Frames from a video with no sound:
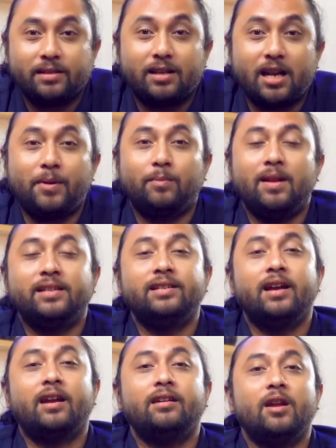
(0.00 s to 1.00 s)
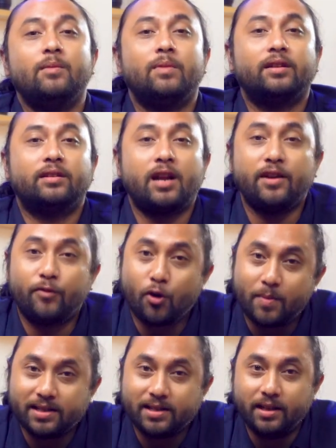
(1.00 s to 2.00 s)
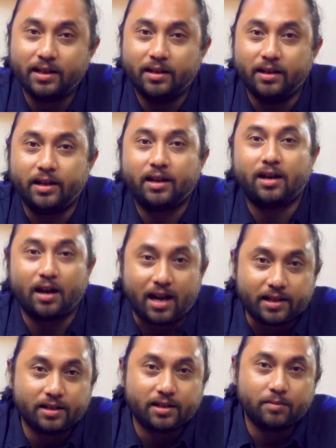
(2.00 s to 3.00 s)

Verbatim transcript: Selamat belajar dan bertransformasi di kelas